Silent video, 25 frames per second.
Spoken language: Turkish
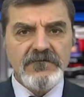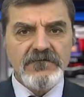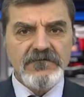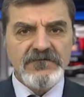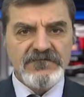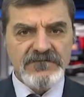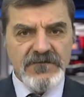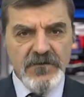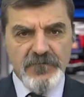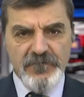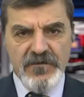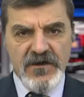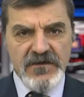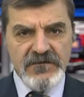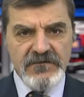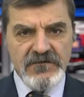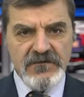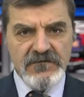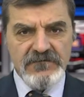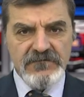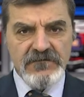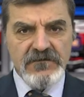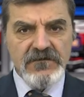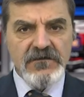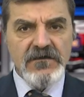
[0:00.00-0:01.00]

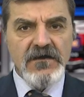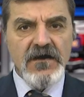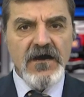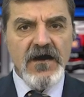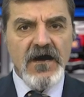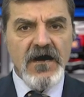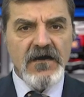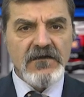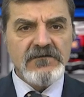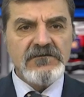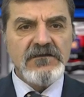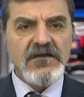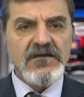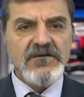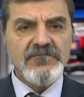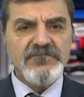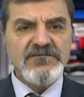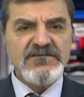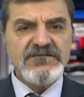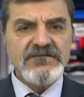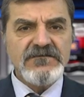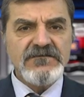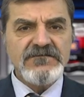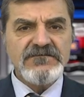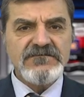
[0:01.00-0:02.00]
Stepanyan,
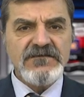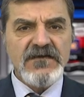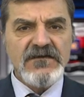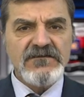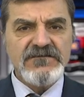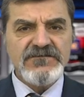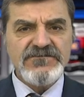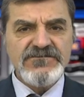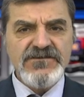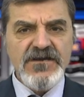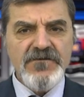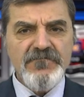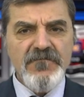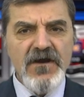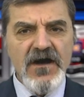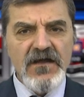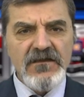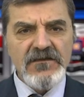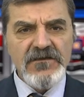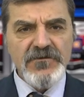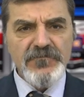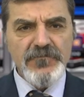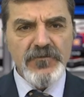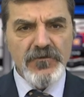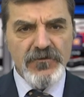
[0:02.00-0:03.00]
haklarımızın sadece
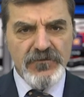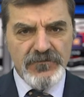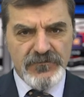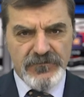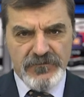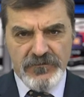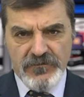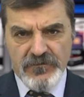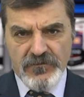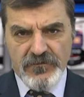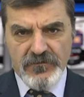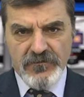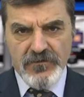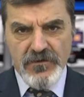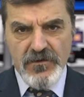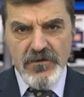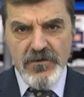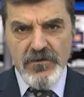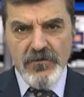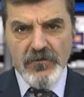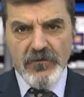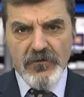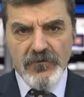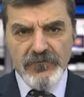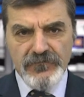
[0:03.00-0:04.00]
mali boyutu yok.
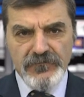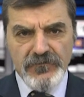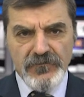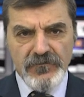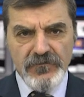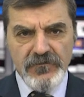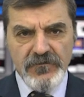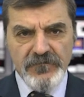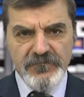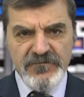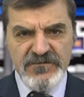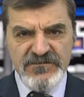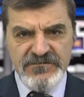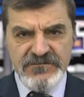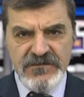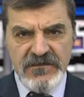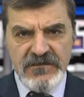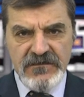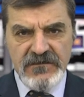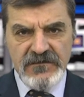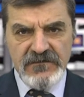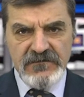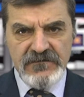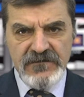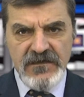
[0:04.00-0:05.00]
Onurlu bir
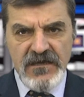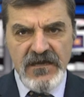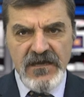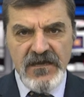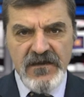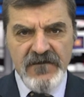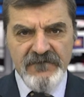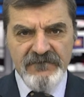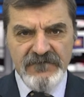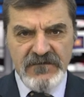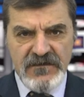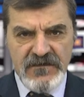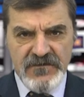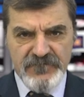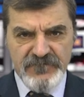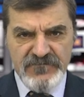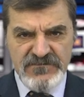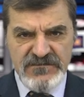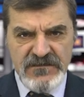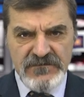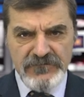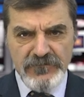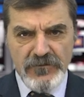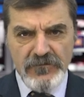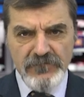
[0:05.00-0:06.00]
şekilde
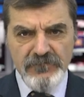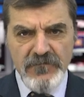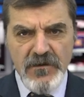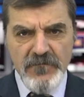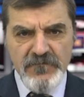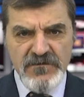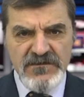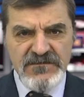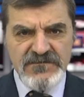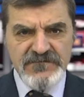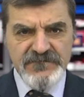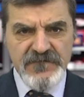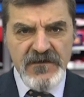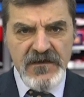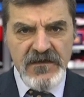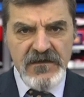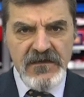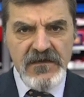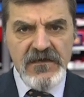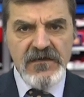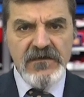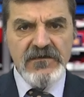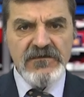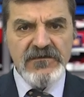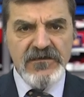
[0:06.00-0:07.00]
evlerimize dönmemiz ve
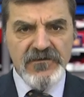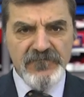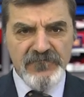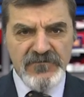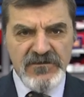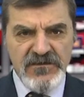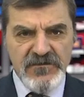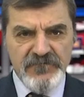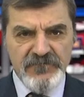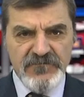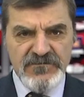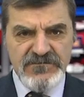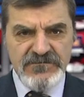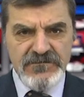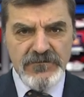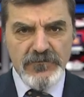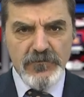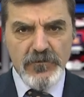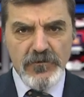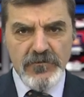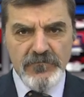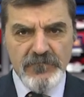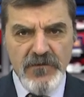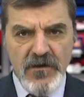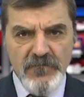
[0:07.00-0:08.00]
kimliğimizi
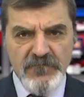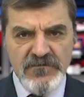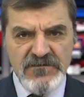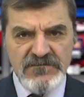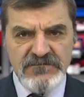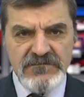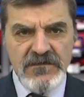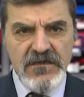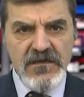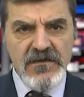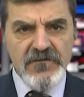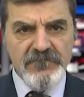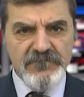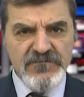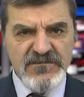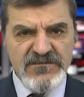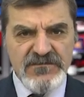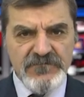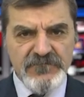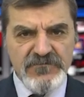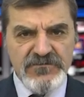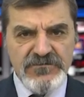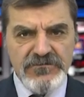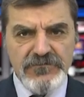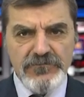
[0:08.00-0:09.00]
korumamız
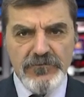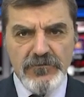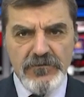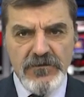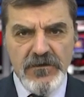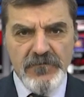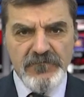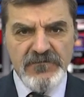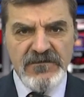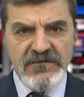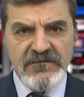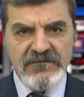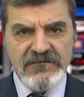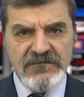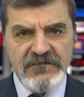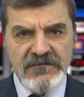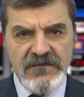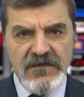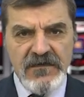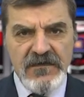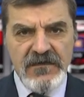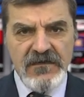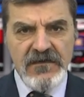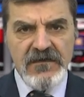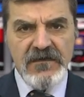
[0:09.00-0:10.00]
bizim için önemli
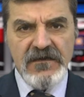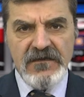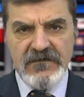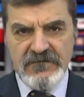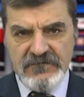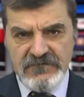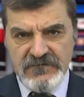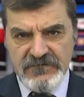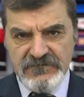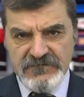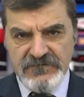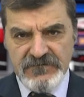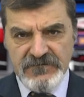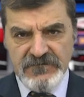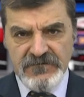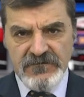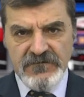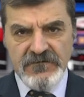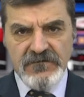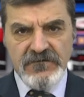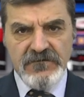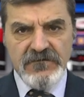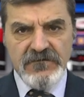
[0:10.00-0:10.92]
diye ekledi.''